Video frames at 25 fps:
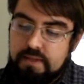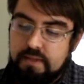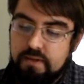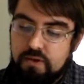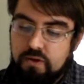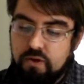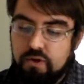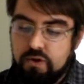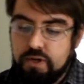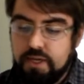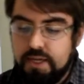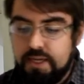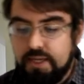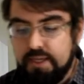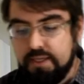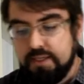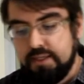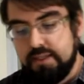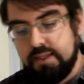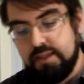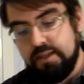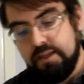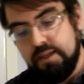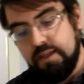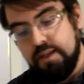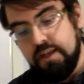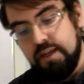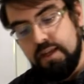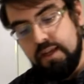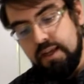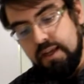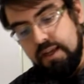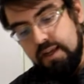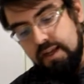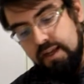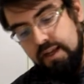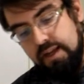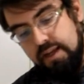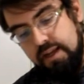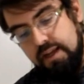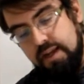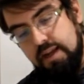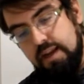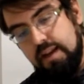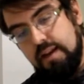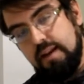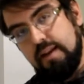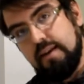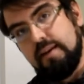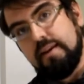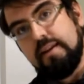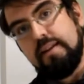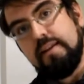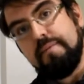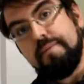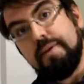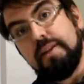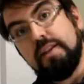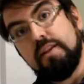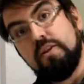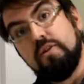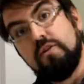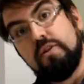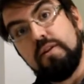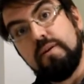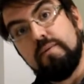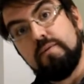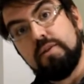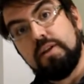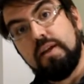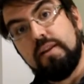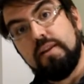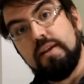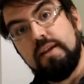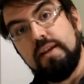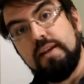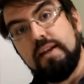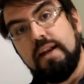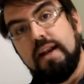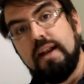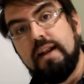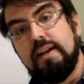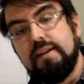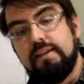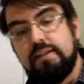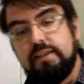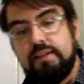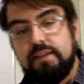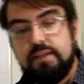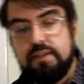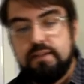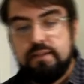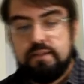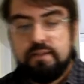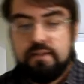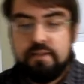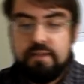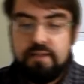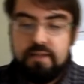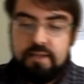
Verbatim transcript: lo que es el recipiente donde vamos a hacer el análisis.